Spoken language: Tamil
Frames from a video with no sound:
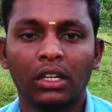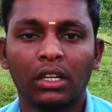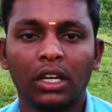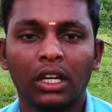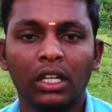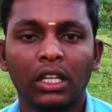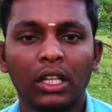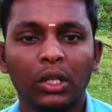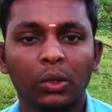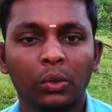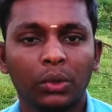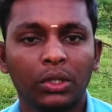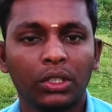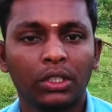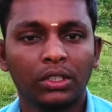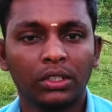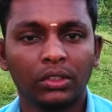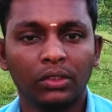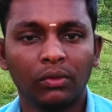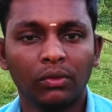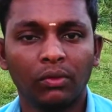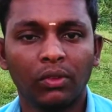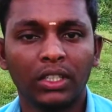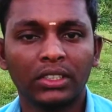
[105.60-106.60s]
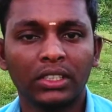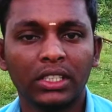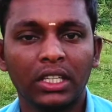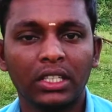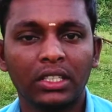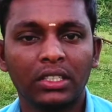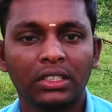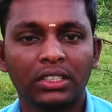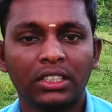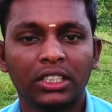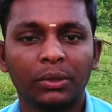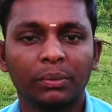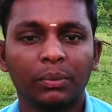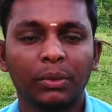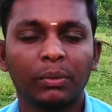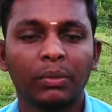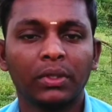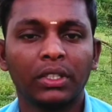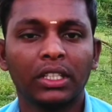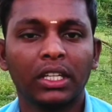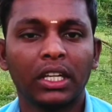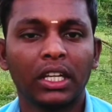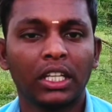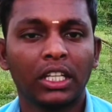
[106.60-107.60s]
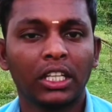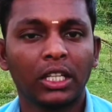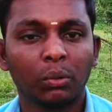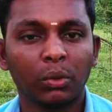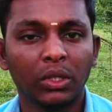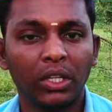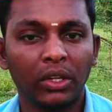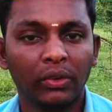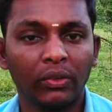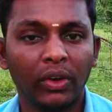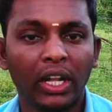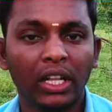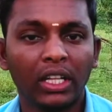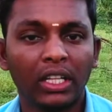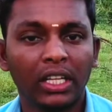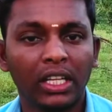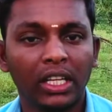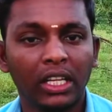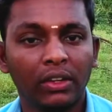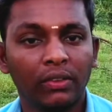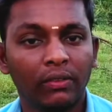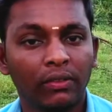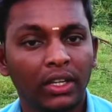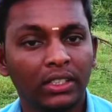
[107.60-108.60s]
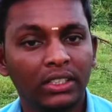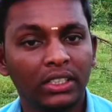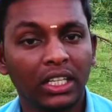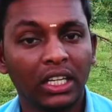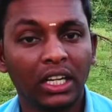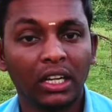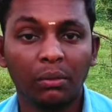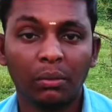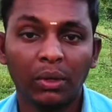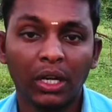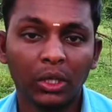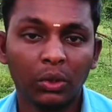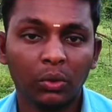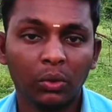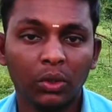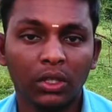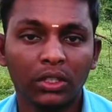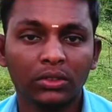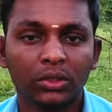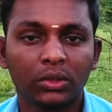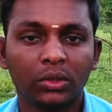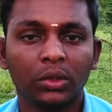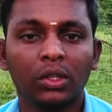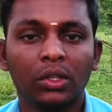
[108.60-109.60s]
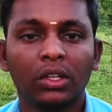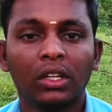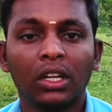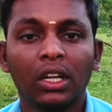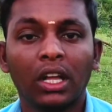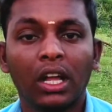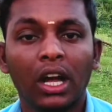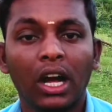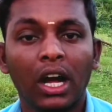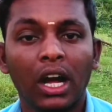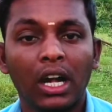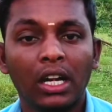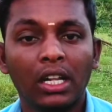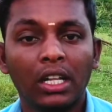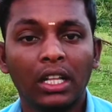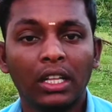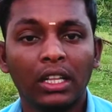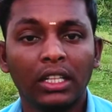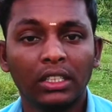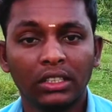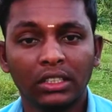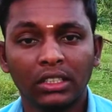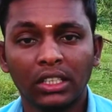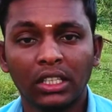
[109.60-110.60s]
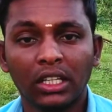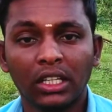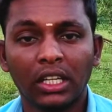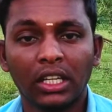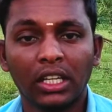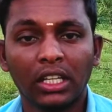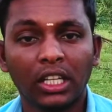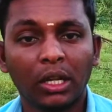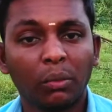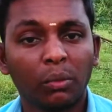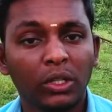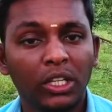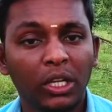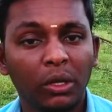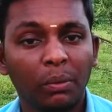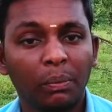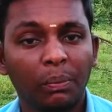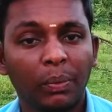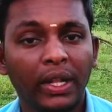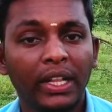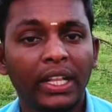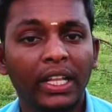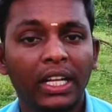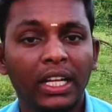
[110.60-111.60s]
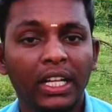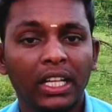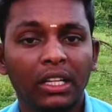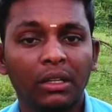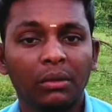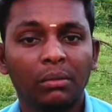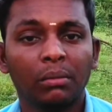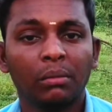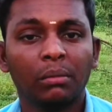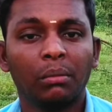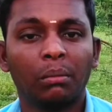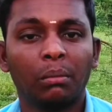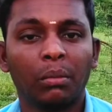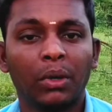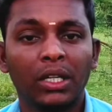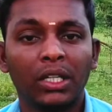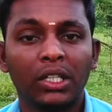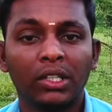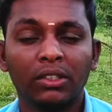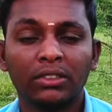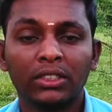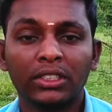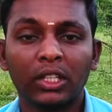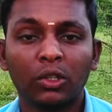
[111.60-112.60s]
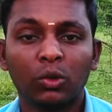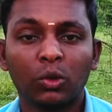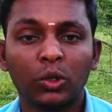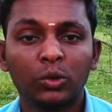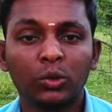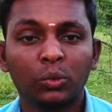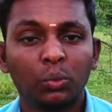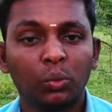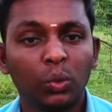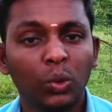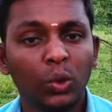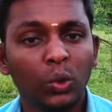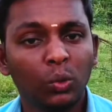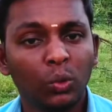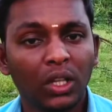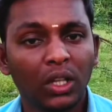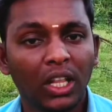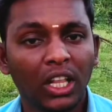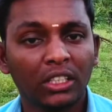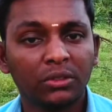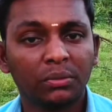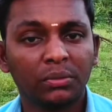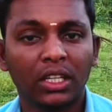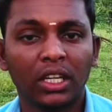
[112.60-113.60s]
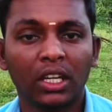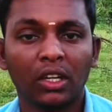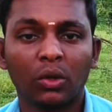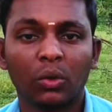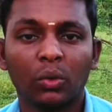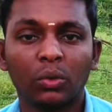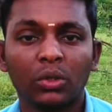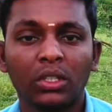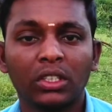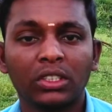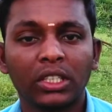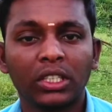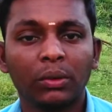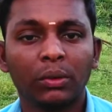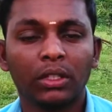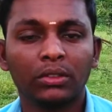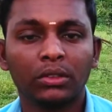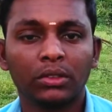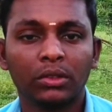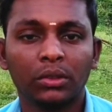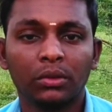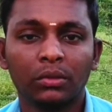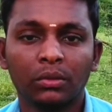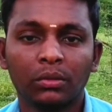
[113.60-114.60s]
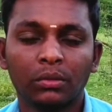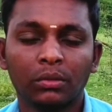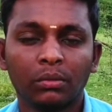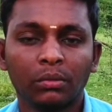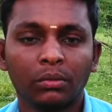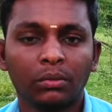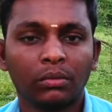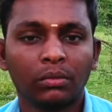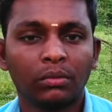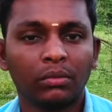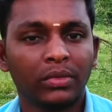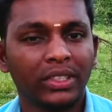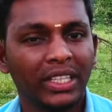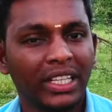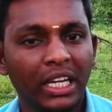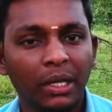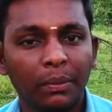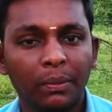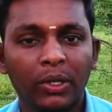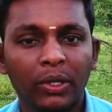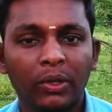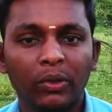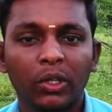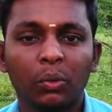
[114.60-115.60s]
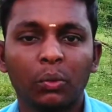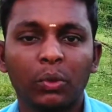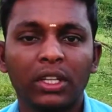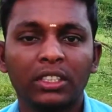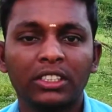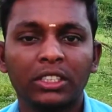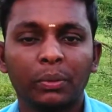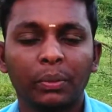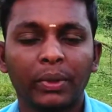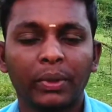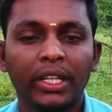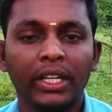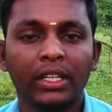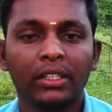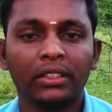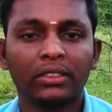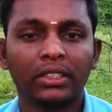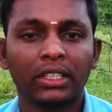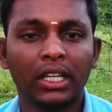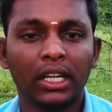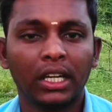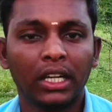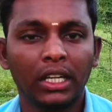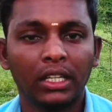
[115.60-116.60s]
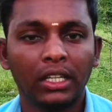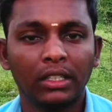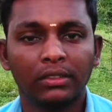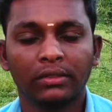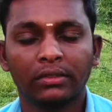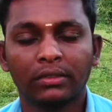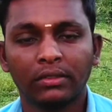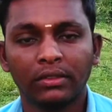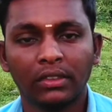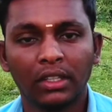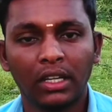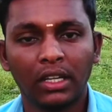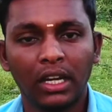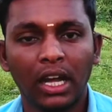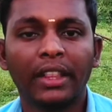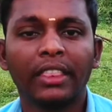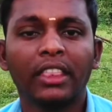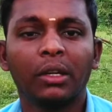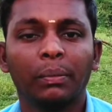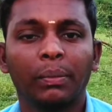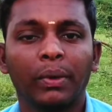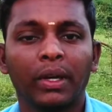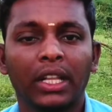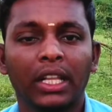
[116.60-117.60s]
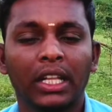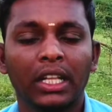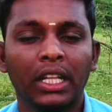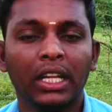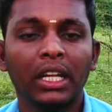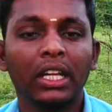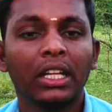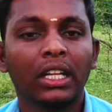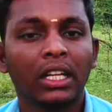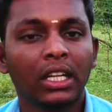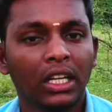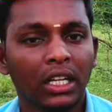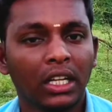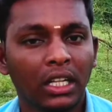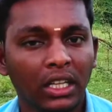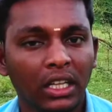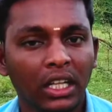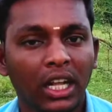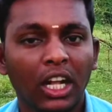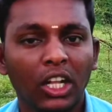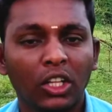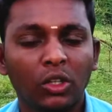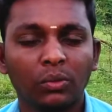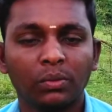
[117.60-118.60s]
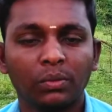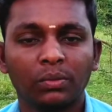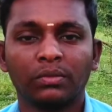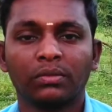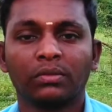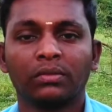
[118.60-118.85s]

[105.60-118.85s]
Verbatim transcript: அல்லது ஒரு வரலாற்று சிறப்புமிக்க நம்முடைய வாழ்க்கையை வரலாறாக மாற்றுவதற்கோ அல்லது நம்முடைய பணிகளை மற்றவர்களுக்கு முன் உதாரணமாக கொண்டு செல்வதற்கும் நிறைய பேர் வந்து முயற்சி பண்ணிக்கிட்டு இருக்கிறாங்க அந்த பாதையில் நானும்